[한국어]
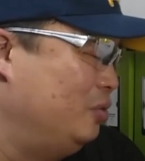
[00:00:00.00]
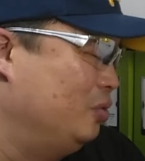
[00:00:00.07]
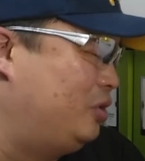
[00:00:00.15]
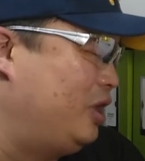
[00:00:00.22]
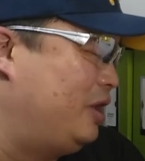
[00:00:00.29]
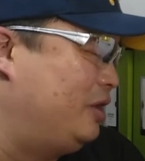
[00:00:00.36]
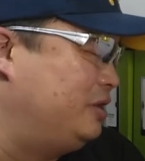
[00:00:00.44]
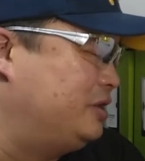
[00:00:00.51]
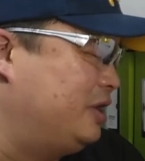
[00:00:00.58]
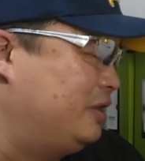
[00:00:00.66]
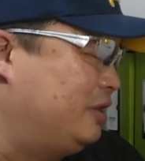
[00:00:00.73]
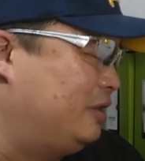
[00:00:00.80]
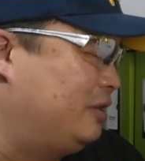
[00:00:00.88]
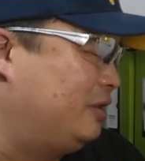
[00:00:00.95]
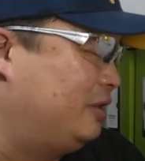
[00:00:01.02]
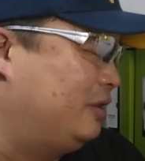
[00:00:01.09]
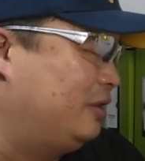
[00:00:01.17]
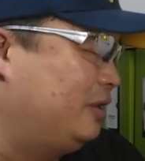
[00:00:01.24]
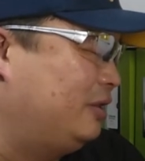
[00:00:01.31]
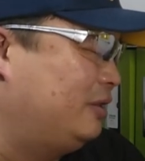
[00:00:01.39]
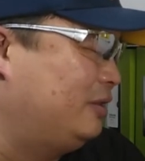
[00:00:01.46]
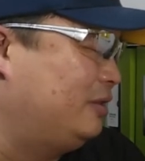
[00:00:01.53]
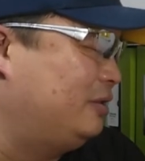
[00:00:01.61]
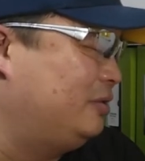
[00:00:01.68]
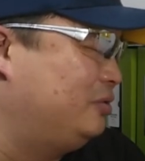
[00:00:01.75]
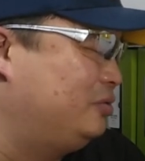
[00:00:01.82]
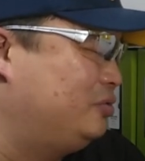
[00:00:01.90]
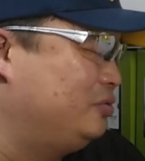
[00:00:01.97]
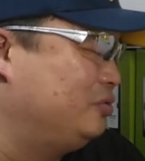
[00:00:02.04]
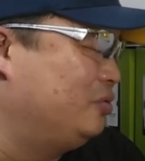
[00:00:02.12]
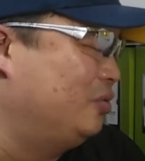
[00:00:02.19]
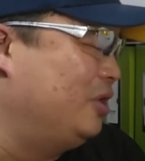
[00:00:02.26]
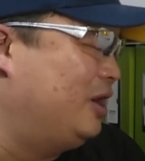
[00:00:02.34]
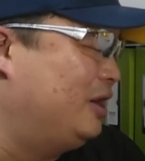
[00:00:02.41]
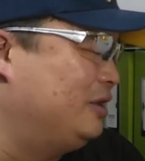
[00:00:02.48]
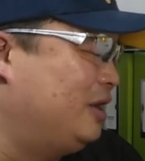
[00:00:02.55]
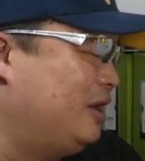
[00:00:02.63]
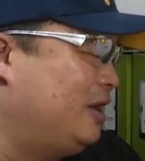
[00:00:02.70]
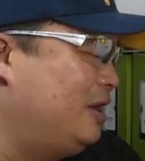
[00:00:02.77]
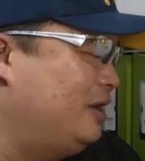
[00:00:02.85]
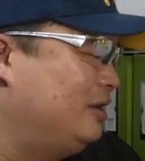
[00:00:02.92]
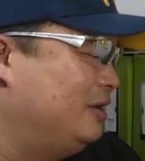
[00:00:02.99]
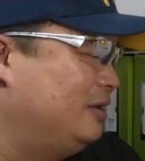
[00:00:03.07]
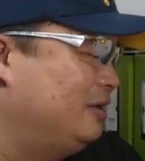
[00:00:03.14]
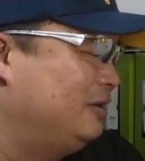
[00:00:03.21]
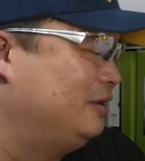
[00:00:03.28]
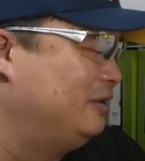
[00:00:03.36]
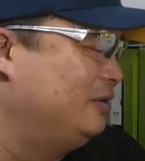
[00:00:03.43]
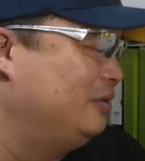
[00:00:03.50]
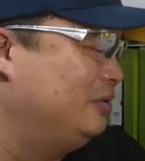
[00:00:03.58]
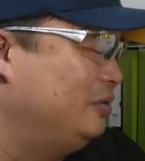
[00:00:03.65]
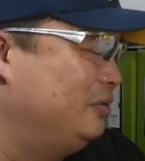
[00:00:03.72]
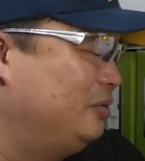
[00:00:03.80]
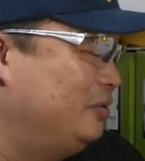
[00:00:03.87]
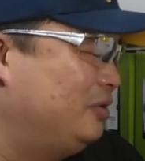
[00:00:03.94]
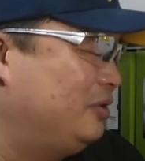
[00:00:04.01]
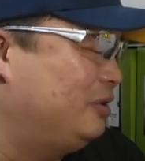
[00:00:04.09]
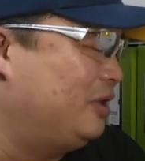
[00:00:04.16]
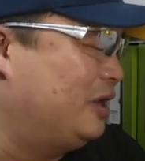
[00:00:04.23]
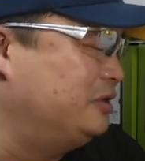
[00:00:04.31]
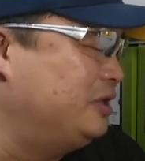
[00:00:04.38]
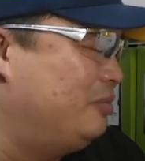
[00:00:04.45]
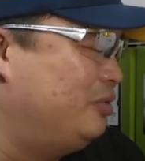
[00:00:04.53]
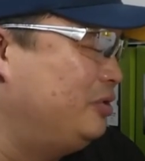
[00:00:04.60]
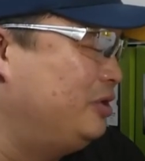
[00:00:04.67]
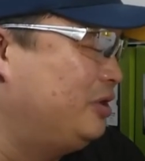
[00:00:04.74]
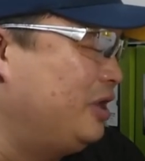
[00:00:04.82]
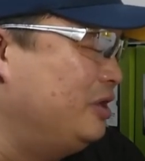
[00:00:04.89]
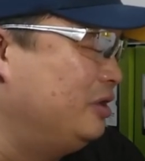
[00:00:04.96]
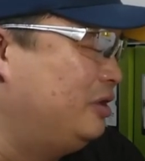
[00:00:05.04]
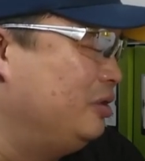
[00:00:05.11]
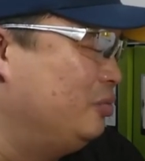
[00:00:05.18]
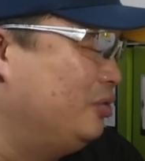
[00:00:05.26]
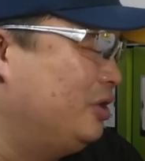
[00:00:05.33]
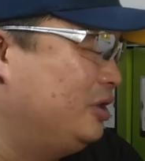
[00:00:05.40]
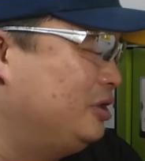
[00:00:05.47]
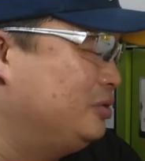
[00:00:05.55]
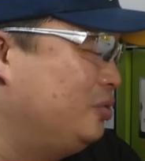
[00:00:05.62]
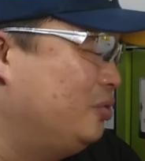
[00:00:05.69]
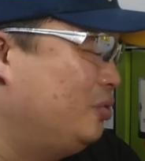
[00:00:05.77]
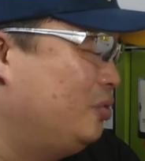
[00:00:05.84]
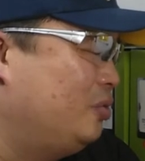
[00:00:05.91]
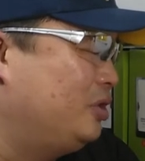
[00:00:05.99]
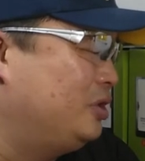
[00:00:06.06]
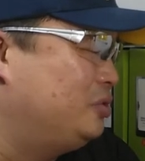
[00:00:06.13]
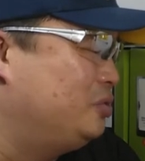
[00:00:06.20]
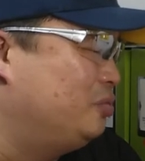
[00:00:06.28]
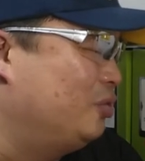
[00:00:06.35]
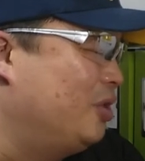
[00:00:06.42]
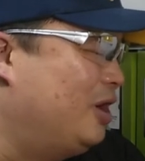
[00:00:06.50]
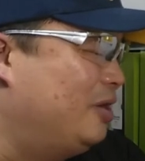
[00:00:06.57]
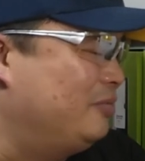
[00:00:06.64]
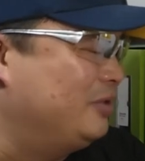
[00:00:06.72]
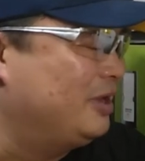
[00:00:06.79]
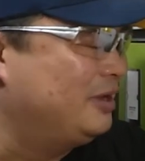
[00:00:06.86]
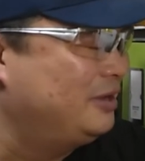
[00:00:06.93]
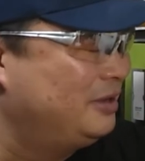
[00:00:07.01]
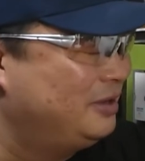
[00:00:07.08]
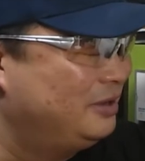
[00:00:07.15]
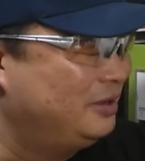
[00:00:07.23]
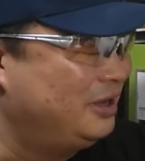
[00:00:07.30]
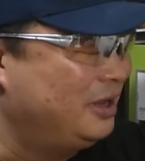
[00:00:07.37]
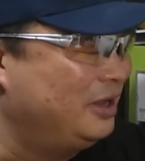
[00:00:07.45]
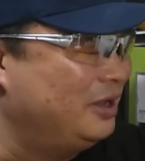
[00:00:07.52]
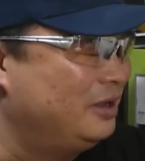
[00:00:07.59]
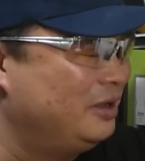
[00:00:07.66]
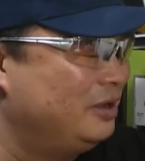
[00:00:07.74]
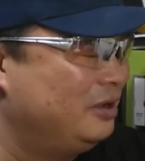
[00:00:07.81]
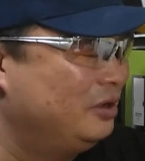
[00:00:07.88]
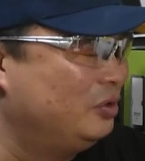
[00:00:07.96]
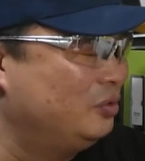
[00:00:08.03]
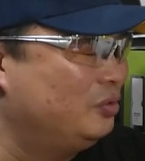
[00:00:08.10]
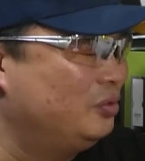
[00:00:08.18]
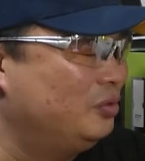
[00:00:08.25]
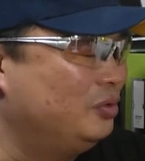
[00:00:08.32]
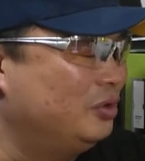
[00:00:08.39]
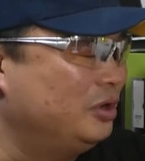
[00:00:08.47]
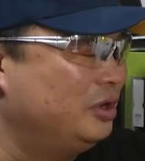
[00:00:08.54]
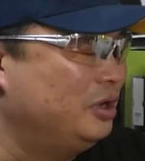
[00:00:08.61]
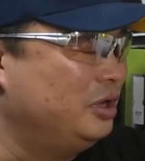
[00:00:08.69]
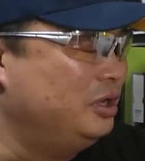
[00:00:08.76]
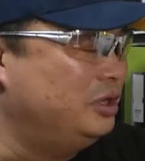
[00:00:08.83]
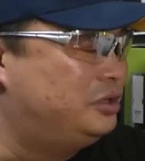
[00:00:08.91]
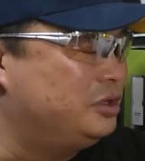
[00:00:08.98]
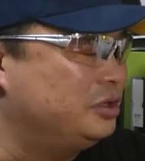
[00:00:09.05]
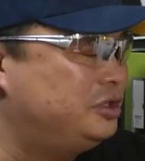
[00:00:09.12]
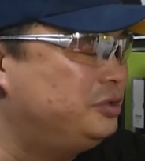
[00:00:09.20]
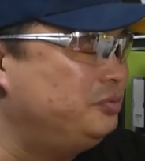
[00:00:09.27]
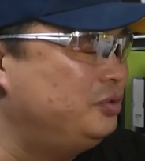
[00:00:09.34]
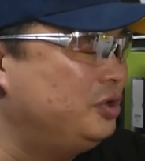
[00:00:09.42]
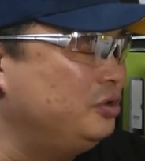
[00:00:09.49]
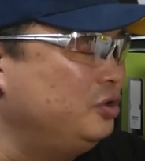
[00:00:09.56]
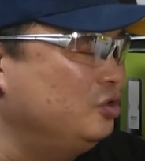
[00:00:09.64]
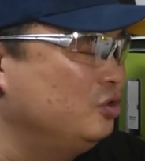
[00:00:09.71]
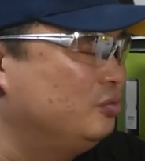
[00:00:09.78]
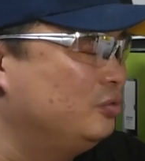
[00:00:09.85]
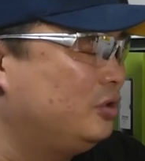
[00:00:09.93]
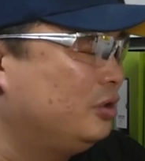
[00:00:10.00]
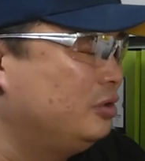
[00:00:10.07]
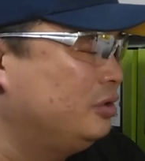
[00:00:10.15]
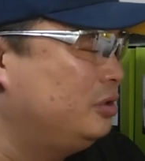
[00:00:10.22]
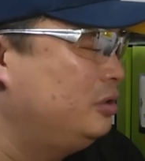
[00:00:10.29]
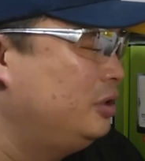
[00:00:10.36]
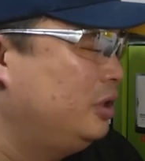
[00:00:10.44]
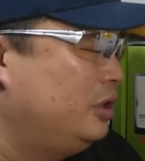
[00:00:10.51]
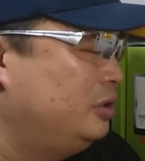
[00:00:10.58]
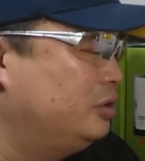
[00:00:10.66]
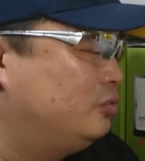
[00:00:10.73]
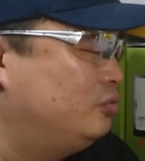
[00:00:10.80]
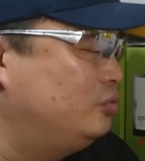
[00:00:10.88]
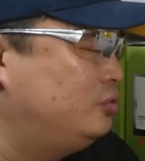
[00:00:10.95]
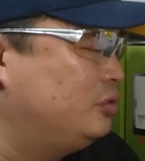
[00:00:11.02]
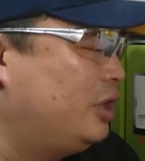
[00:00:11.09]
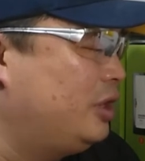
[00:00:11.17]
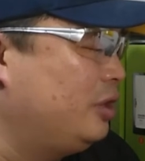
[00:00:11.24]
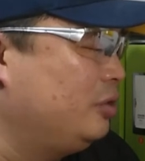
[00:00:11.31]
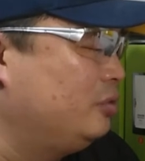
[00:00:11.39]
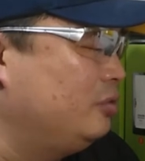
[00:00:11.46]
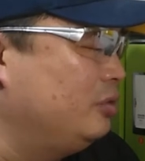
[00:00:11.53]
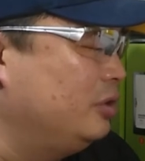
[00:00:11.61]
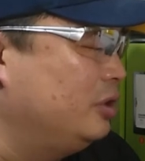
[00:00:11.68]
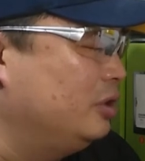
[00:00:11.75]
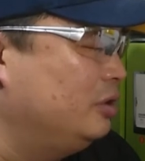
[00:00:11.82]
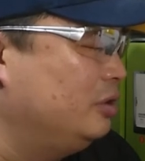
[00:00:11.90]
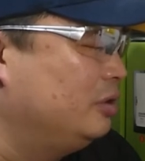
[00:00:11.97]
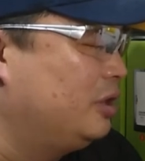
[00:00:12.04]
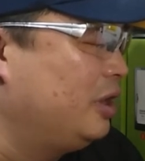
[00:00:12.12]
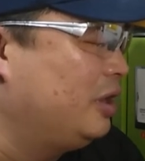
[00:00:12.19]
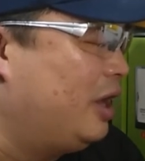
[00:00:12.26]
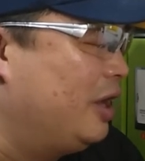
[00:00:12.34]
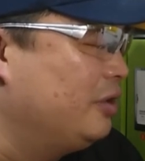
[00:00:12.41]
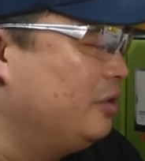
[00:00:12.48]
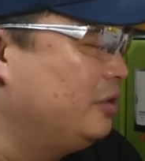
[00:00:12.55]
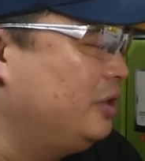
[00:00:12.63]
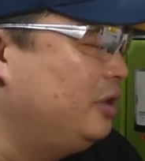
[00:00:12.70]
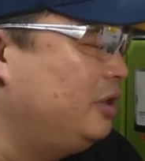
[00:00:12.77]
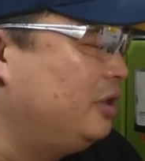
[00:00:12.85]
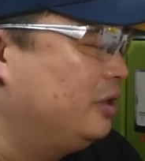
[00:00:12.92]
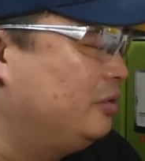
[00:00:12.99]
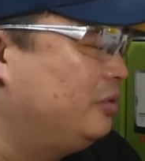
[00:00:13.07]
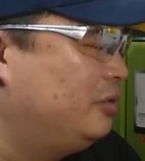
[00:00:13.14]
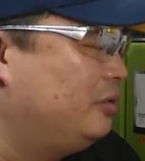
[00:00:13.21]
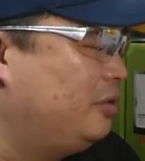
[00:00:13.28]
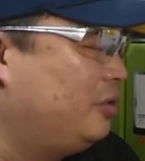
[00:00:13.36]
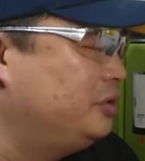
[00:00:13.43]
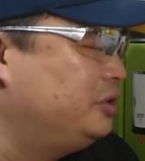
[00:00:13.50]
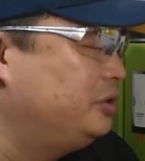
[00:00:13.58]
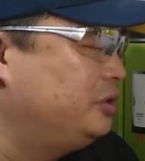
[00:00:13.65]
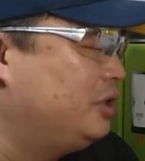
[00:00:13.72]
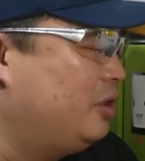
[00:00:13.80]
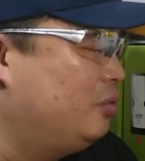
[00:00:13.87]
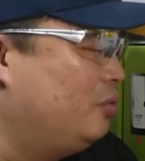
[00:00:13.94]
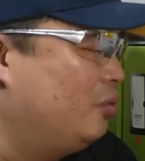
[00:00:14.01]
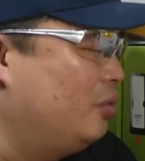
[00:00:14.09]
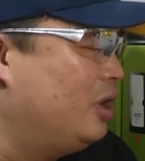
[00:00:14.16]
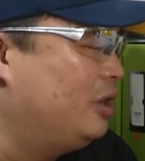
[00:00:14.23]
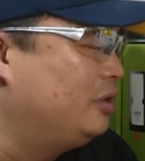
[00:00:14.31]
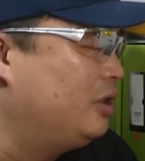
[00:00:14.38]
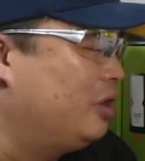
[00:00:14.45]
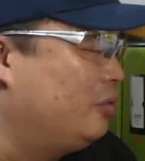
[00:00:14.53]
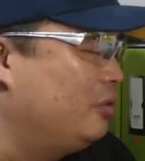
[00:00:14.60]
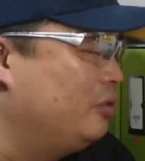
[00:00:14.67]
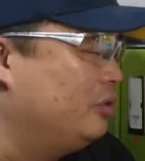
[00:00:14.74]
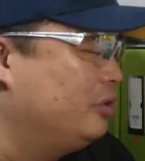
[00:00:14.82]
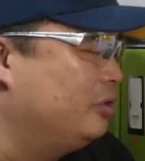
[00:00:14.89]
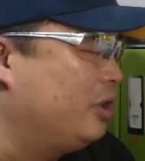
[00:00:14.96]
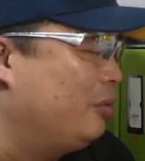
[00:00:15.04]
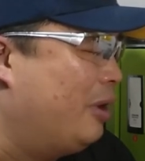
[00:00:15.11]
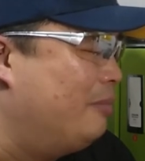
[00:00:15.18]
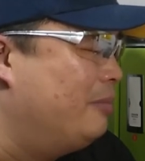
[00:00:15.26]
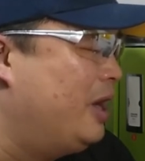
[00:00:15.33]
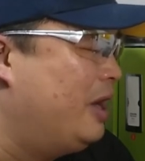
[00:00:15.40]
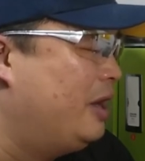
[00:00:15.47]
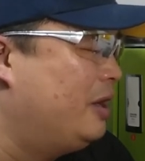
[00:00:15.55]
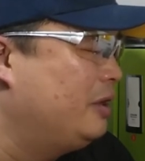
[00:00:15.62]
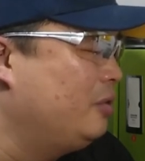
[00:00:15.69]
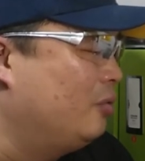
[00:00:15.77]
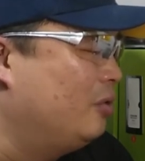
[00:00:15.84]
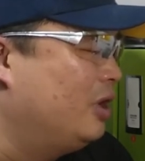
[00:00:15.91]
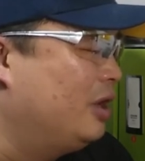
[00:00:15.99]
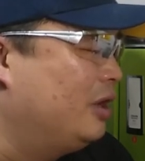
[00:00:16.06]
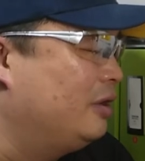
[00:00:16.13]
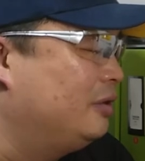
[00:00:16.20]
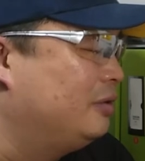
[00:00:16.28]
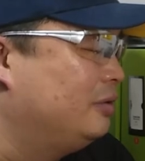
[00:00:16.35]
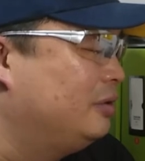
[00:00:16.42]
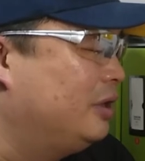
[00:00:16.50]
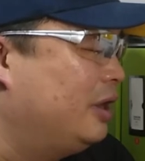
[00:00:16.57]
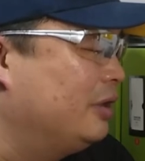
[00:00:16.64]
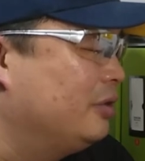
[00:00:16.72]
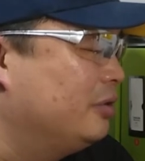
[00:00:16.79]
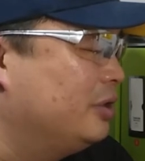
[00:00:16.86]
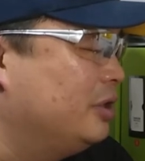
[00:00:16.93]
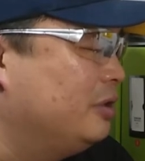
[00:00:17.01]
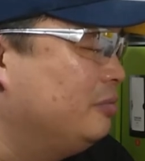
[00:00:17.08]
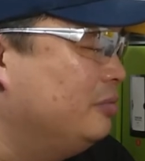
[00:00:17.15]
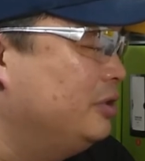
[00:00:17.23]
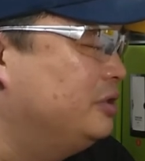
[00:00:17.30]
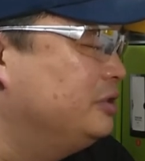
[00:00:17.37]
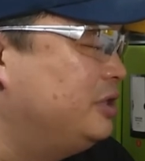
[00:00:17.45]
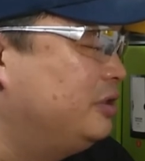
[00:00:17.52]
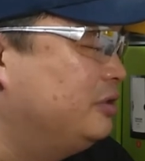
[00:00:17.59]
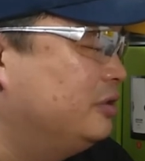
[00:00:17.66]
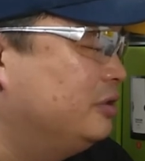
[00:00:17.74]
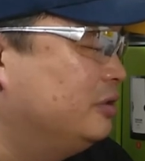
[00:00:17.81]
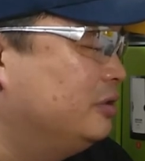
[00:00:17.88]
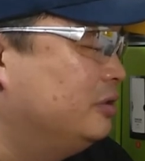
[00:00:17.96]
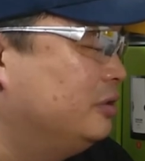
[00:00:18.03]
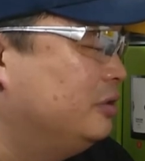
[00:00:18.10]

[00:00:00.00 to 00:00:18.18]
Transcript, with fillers: 이때 이제 쭉 올라가다가 다시 한번 이렇게 인기몰이가 돼서 이렇게 좀 올라갑니다. 예. 그리고 이천십 년 이후부터는 이제 꾸준하게 이것도 이렇게 가격이 떨어지지가 않고 올라가더라고요. 이렇게 완만하게 올라가요. 가격이. 민트 세트들.